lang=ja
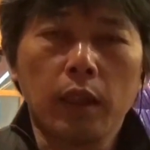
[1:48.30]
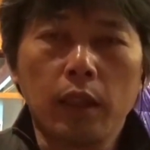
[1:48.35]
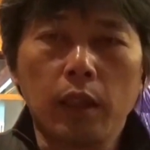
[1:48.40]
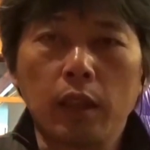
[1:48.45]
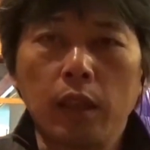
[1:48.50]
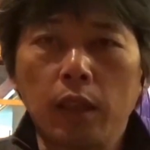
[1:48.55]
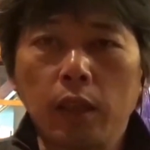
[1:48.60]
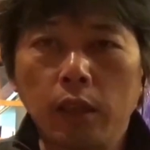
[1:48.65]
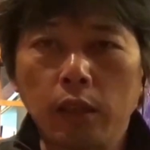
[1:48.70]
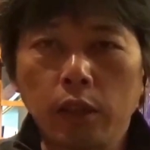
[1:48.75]

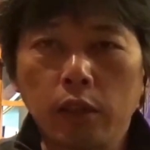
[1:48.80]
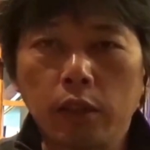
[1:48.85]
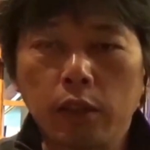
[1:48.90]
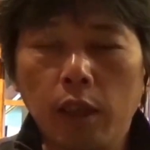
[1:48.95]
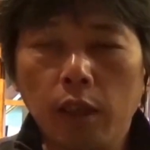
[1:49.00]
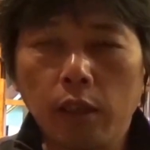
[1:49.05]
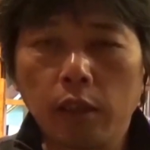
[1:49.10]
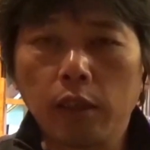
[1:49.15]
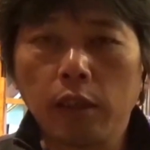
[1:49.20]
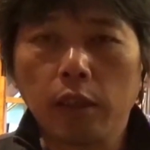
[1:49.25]
えー、実
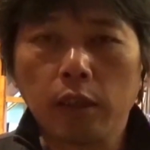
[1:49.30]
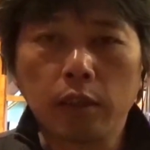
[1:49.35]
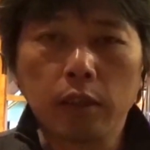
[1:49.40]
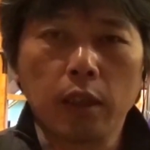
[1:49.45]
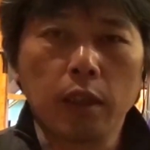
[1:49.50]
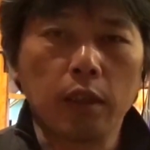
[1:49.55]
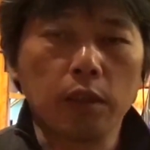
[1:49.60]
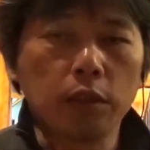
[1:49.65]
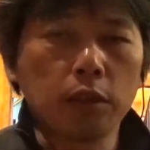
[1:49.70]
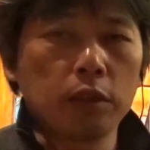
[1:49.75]
際にです
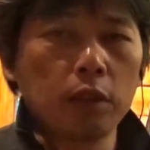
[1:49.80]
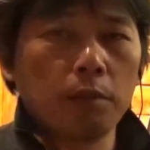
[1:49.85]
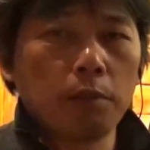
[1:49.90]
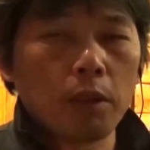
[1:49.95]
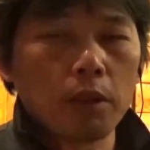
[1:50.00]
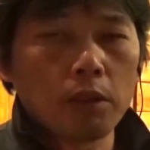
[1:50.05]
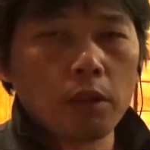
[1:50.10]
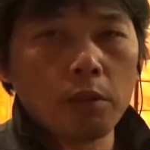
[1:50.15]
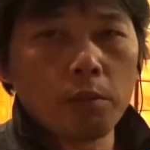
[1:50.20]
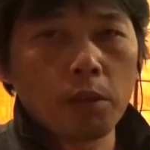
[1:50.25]
ね冬
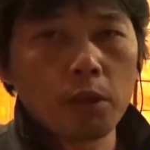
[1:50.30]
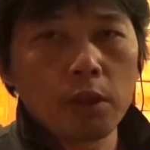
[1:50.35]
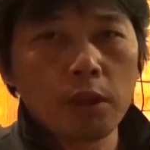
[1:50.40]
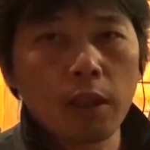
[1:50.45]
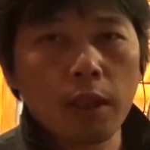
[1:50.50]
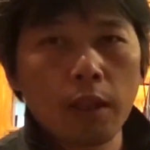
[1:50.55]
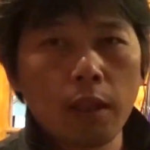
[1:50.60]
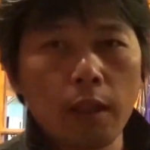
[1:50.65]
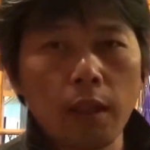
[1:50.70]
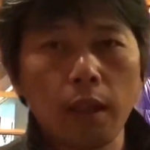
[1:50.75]
山に登り
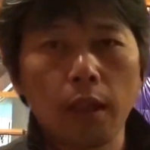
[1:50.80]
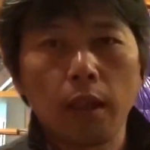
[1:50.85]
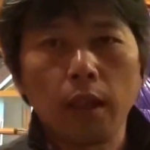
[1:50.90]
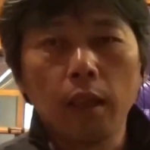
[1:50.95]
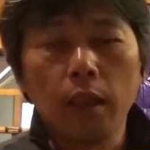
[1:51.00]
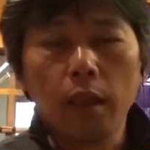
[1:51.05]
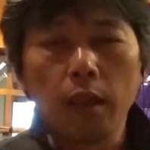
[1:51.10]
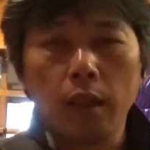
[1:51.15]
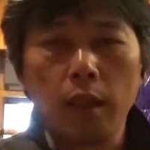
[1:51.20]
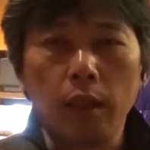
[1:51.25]
ながら、
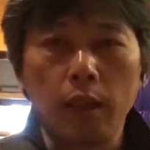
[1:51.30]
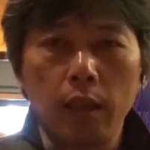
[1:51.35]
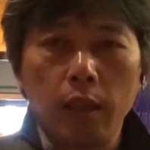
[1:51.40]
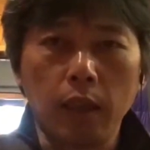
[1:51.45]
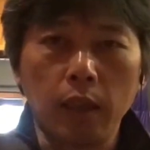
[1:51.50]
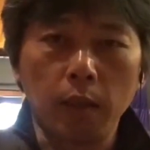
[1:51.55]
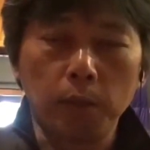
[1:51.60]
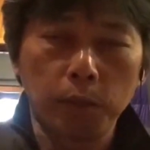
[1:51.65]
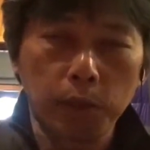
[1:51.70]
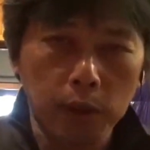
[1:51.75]

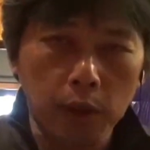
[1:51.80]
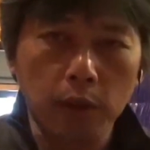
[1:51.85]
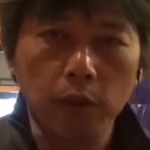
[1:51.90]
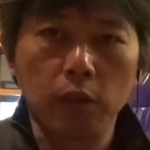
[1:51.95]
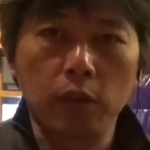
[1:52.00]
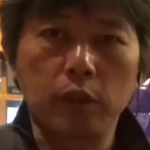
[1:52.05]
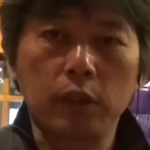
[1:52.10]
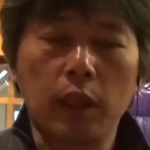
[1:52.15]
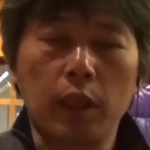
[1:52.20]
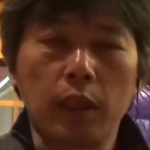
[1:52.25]
えー、ピッケル
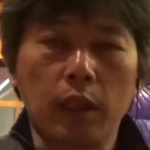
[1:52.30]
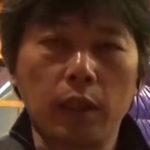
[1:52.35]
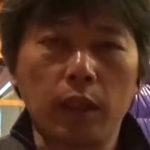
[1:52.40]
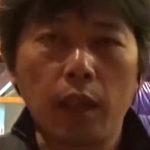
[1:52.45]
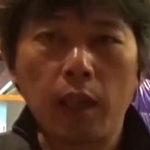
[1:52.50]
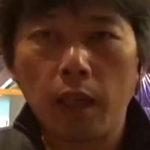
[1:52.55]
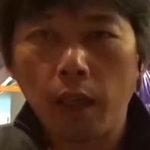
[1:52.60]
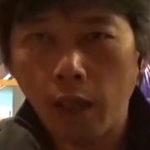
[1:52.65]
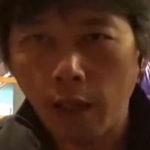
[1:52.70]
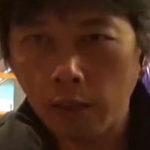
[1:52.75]
の使い
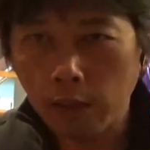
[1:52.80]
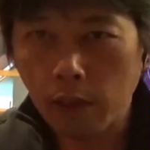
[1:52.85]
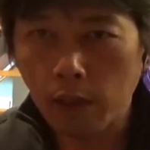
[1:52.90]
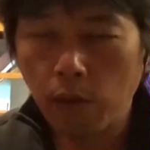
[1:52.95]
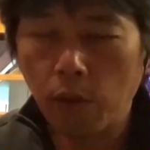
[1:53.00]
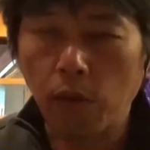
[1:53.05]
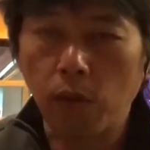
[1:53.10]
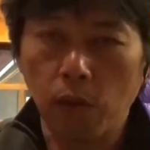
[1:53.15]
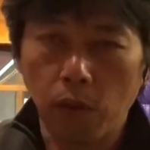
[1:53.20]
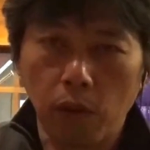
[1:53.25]
方配膳
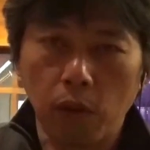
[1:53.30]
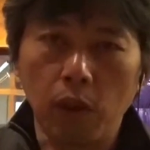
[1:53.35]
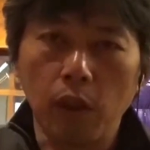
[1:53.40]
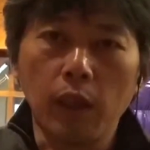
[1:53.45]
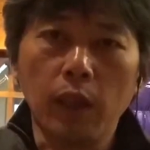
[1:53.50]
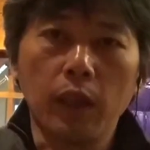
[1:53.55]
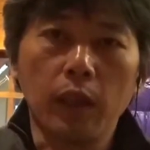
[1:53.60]
歩行、